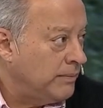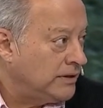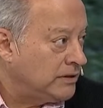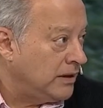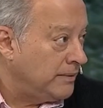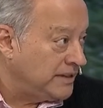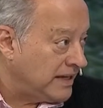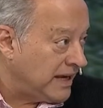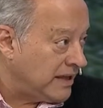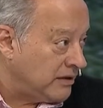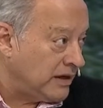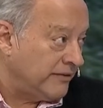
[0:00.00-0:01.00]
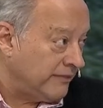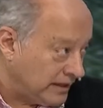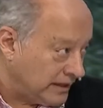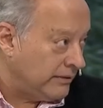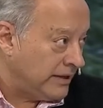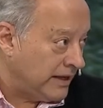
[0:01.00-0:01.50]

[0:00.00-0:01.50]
Una pistola ametralladora que faltaba de la